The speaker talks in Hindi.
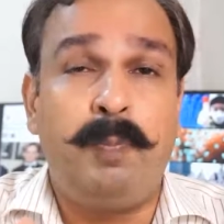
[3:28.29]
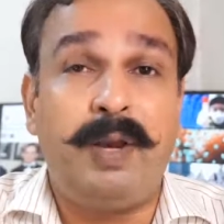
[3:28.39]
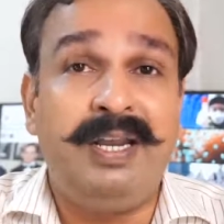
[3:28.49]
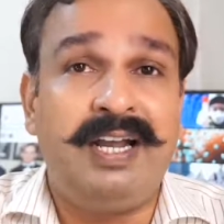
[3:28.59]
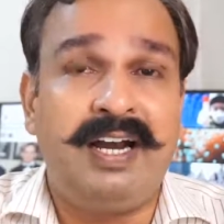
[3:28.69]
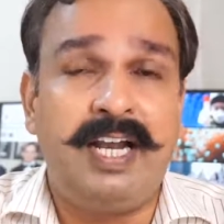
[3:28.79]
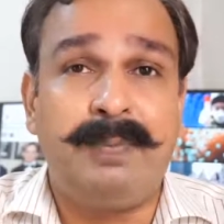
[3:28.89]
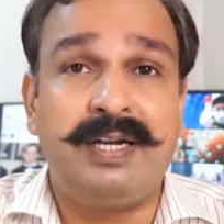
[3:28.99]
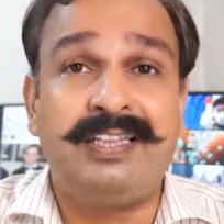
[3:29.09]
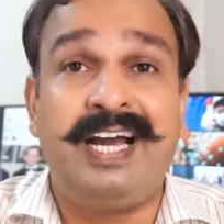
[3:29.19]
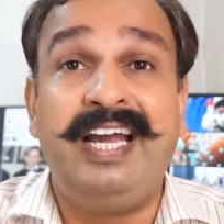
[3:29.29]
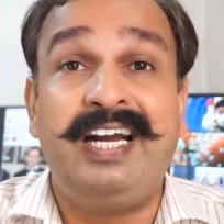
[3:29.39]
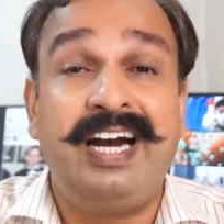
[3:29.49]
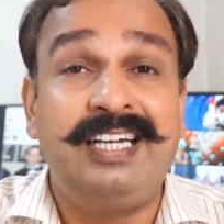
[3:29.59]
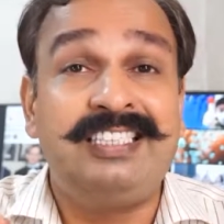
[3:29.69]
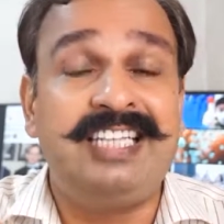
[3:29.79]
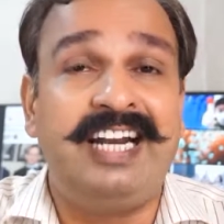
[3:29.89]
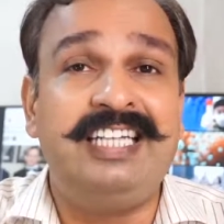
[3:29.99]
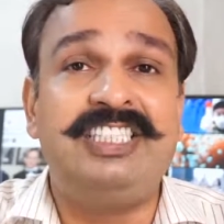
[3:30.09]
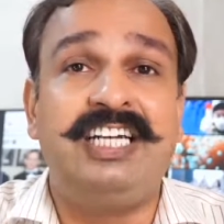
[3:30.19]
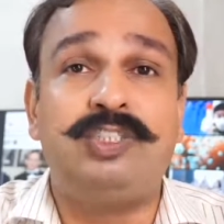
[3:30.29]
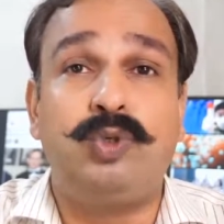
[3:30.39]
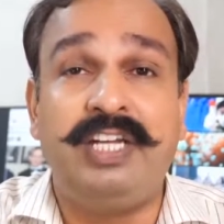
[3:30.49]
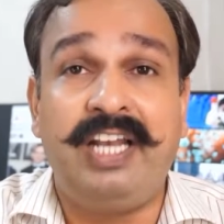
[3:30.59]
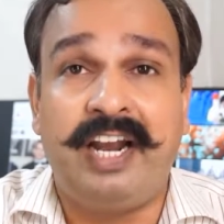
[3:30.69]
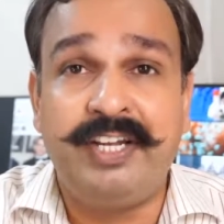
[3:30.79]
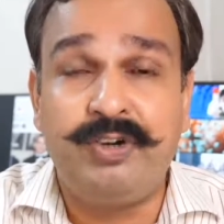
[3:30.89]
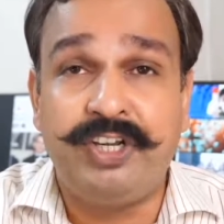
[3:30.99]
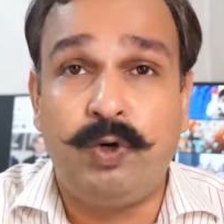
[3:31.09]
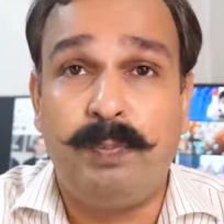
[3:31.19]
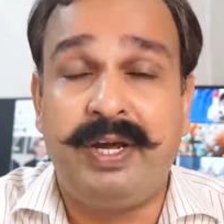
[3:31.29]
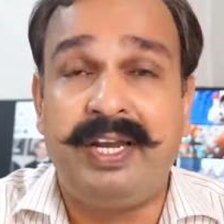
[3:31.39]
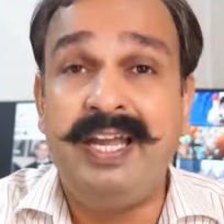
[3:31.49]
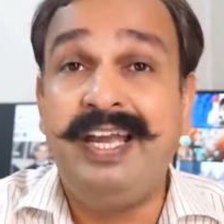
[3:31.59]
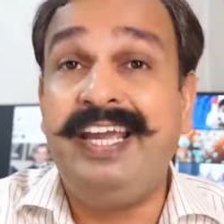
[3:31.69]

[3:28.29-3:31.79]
ऊपर भी लगाना पड़ता है हर साढ़े छह सौ खिलाड़ियों के ऊपर